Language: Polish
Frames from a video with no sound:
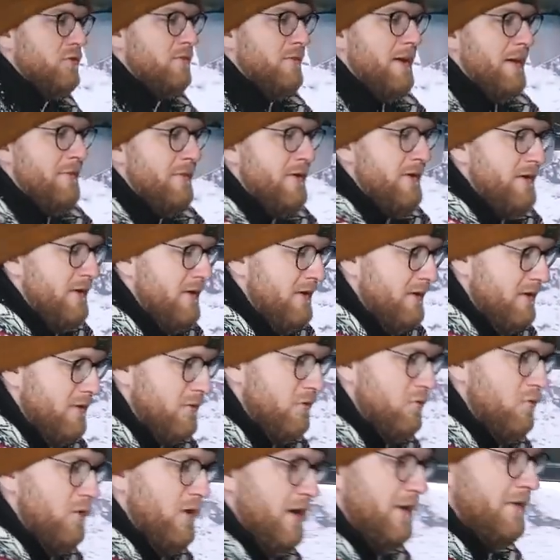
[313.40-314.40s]
Tu mamy
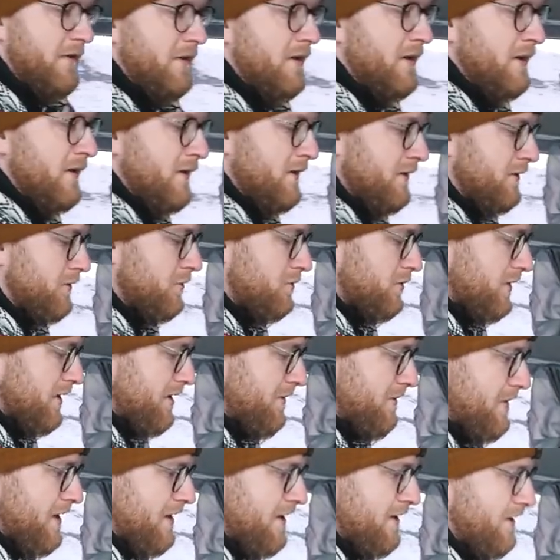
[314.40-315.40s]
kuchenkę,
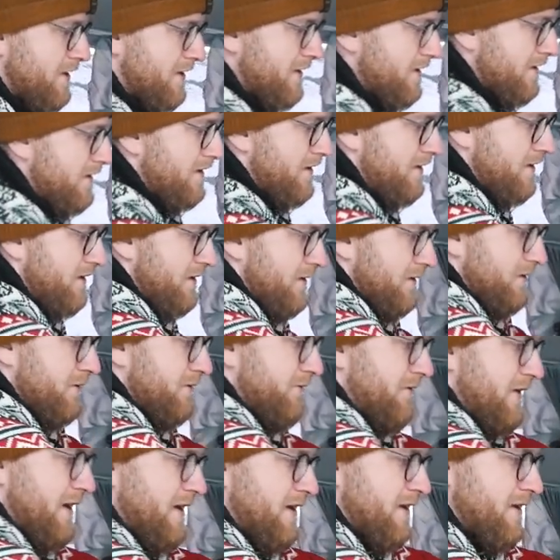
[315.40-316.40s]
która ma
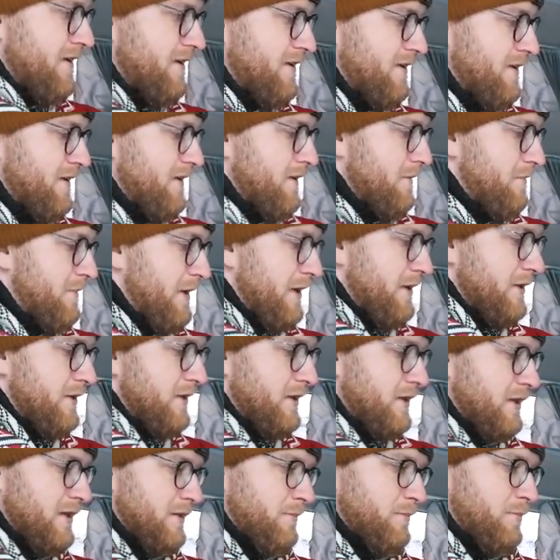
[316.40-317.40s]
dwa
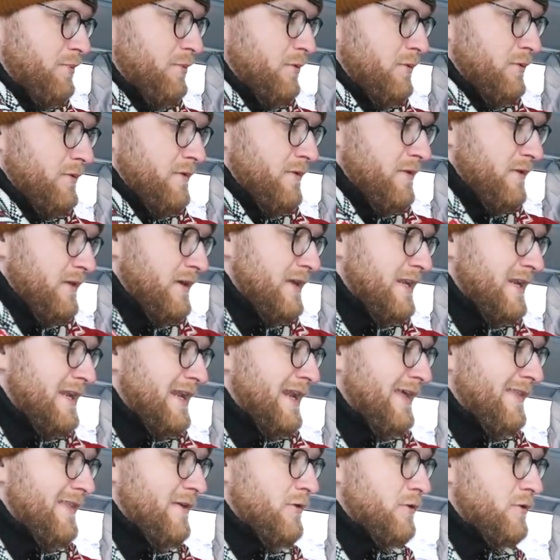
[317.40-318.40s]
palniki plus
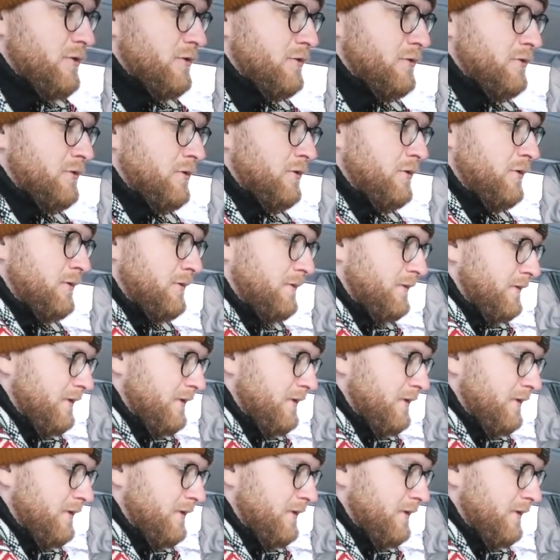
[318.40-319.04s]
grilla na środku.